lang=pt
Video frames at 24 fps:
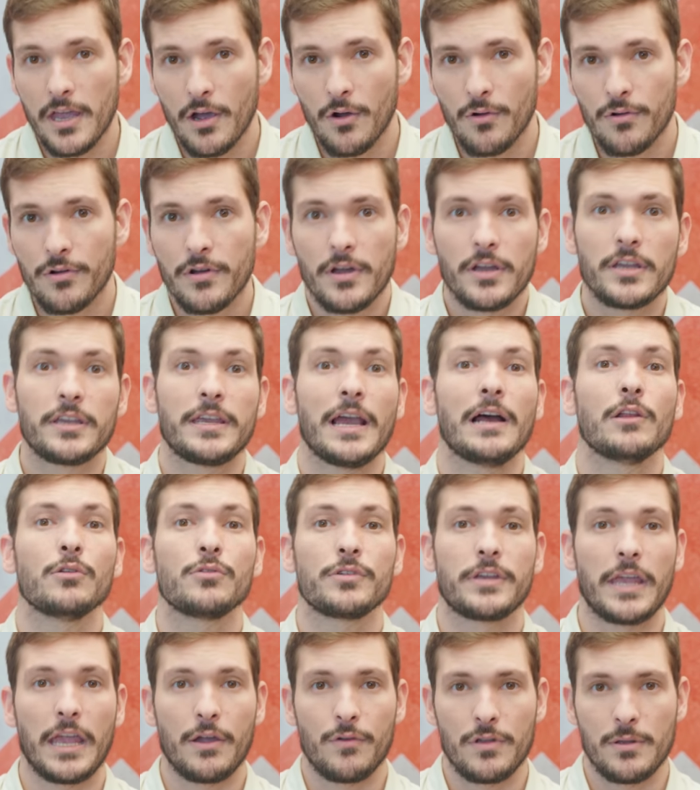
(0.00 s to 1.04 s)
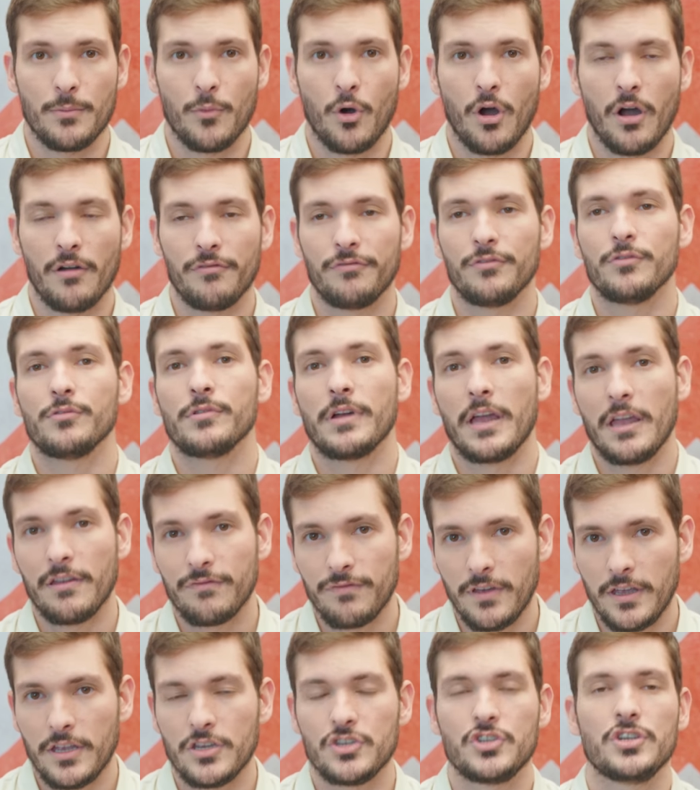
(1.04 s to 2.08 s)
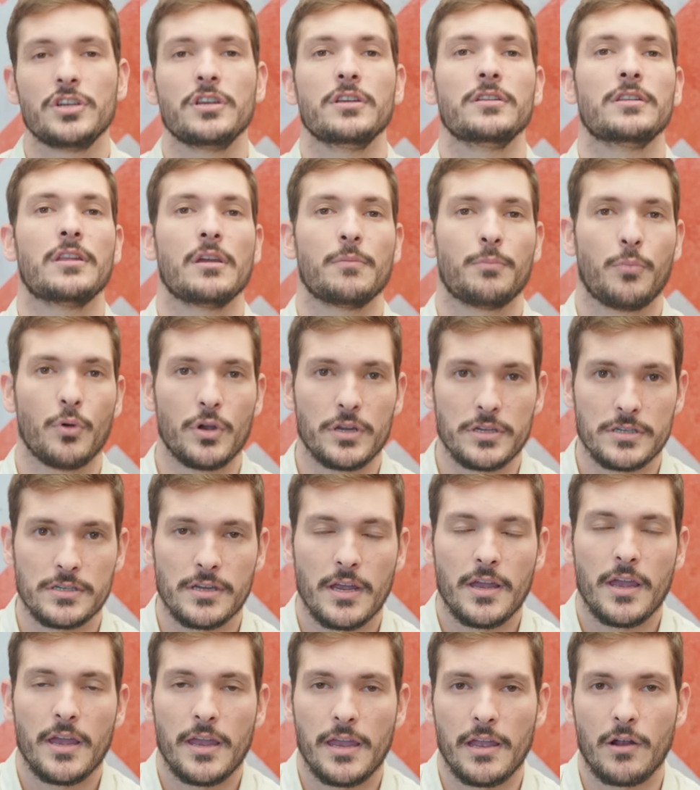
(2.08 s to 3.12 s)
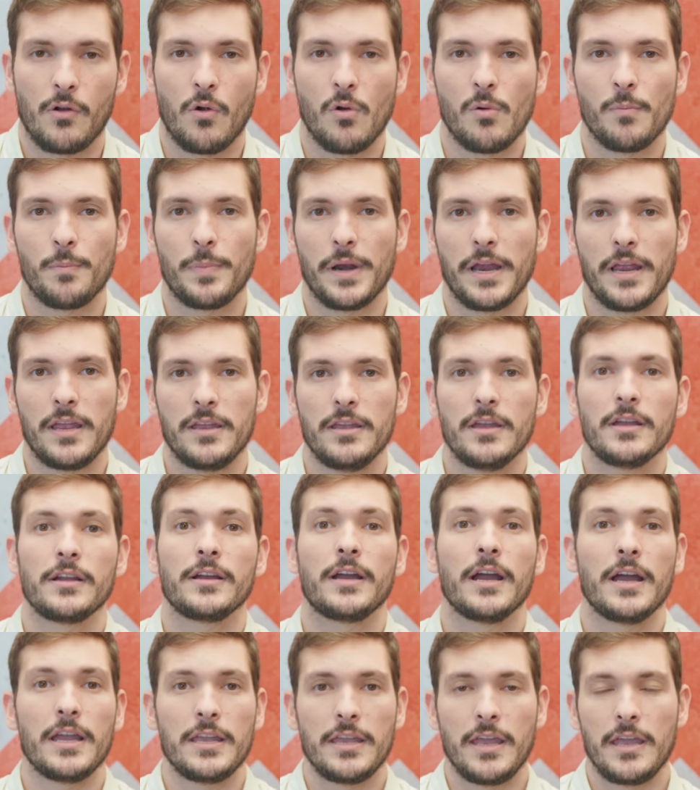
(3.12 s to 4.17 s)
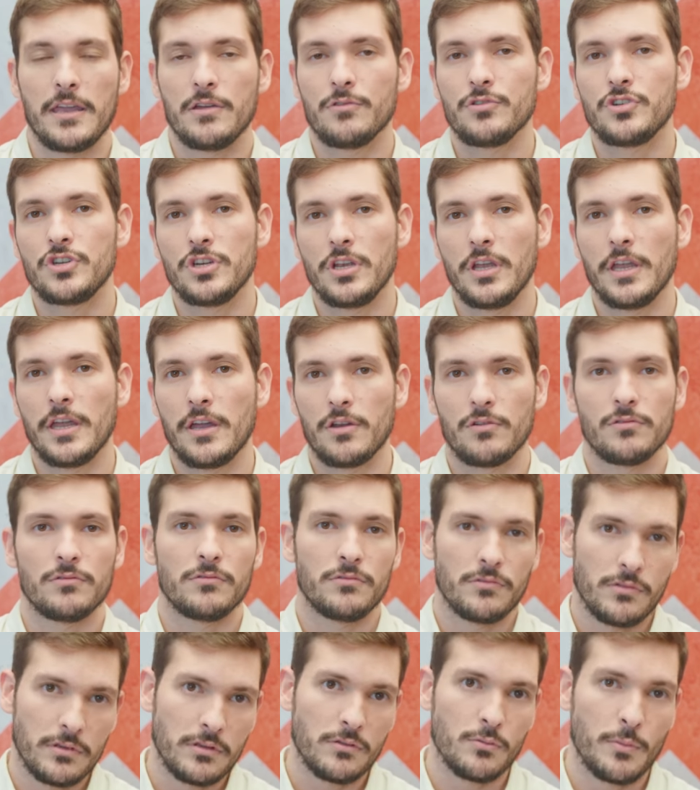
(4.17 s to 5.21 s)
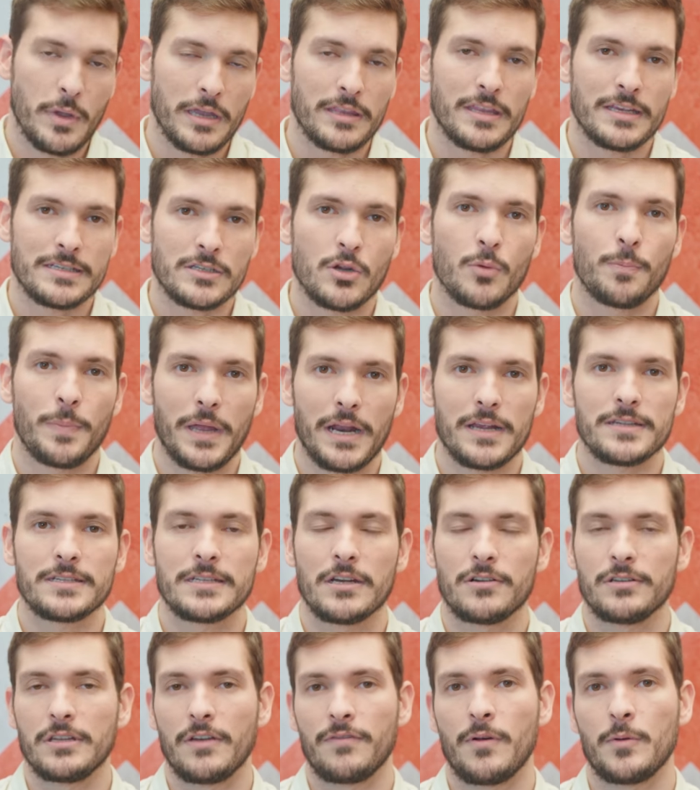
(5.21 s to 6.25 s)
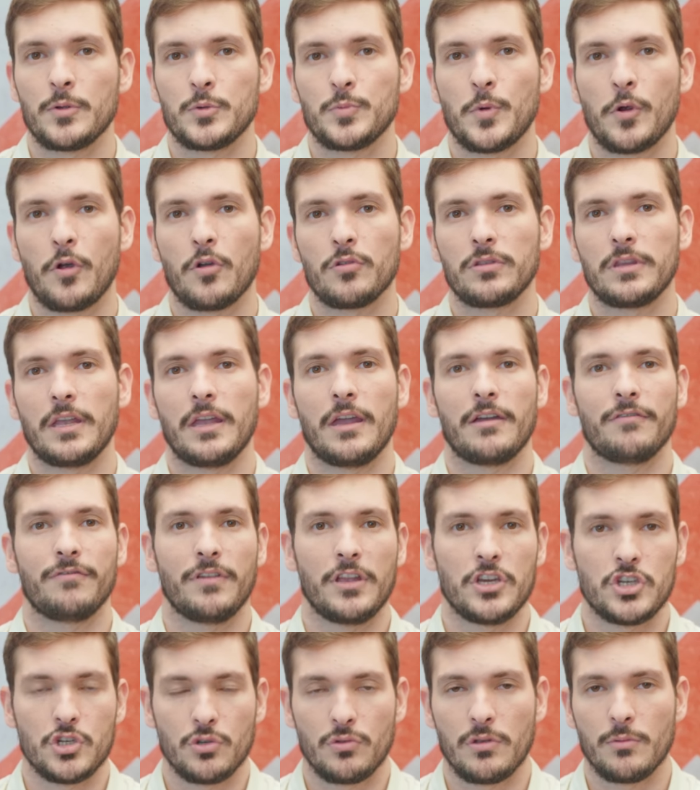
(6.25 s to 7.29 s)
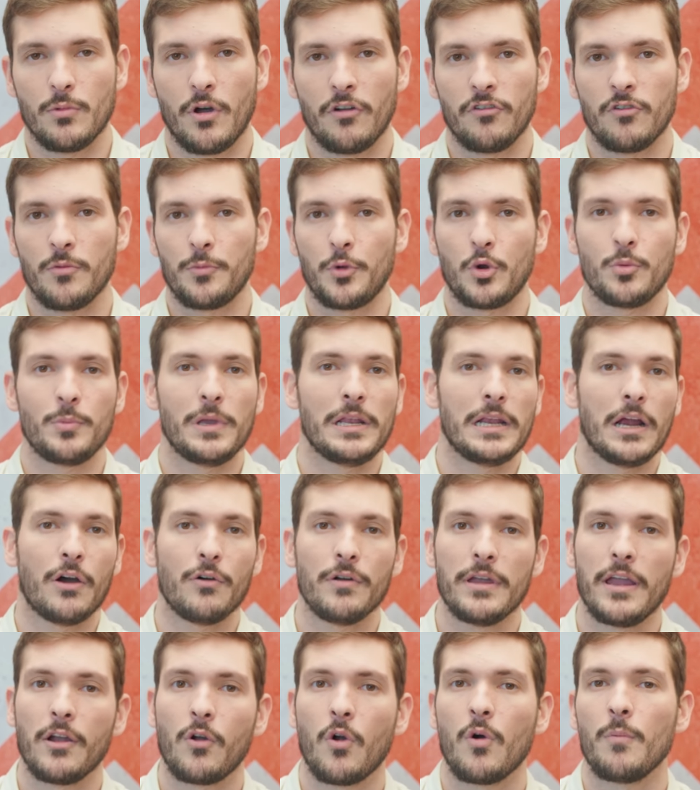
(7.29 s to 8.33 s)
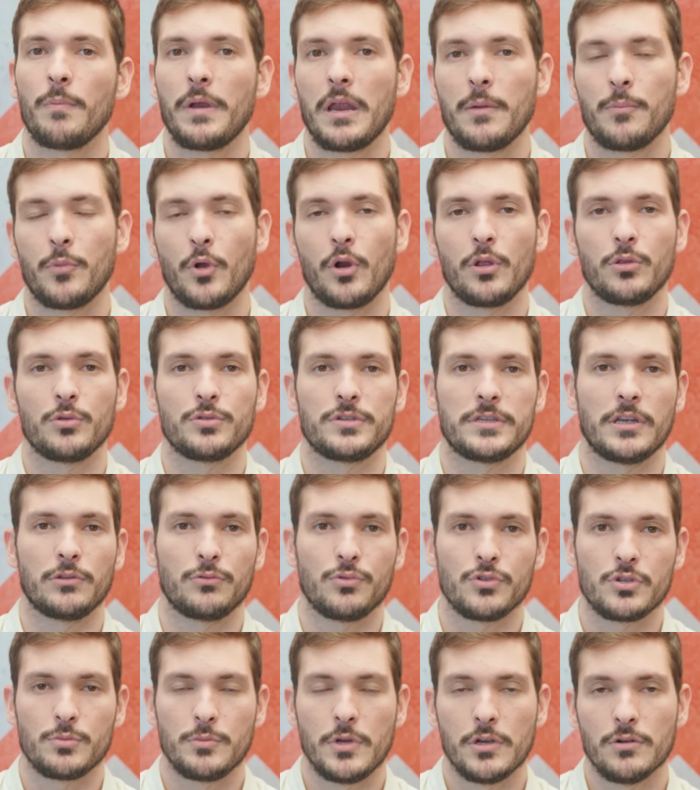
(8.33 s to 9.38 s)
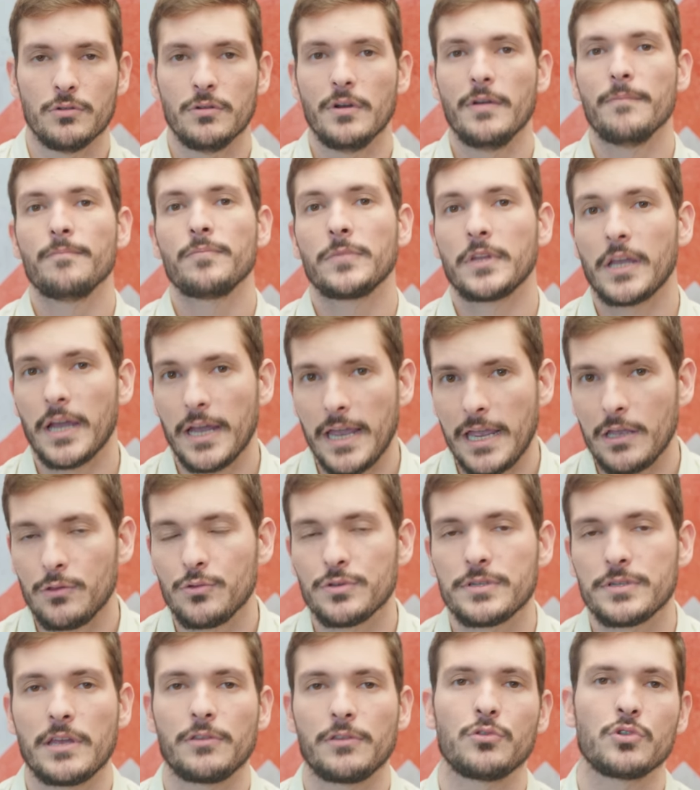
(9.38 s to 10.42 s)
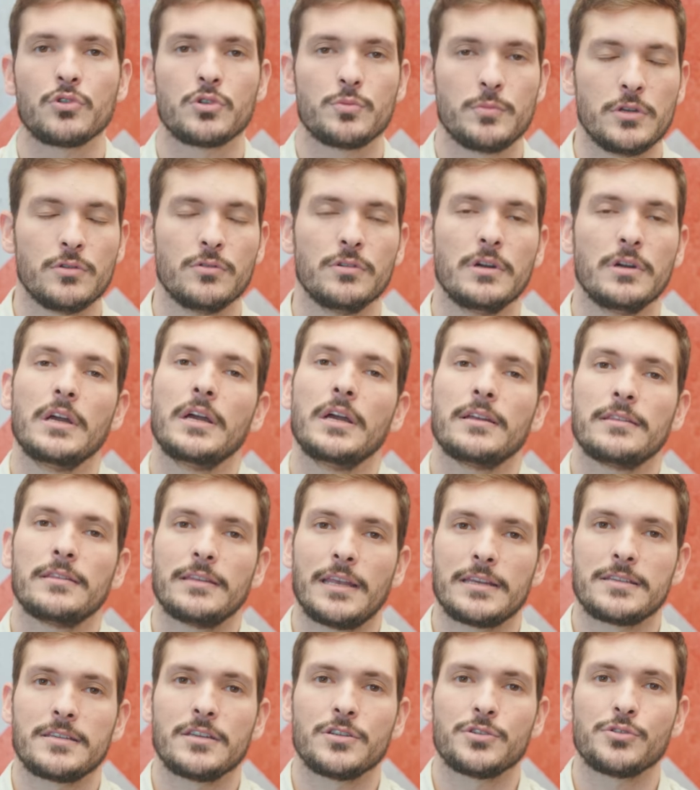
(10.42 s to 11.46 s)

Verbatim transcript: eu, que aluguei o imóvel, revendi, depois recomprei, ganhei o dinheiro no meio dessa operação, né? Vamos supor que eu tenha vendido o imóvel por um milhão, recomprei por 800 mil, ganhei 200 mil nessa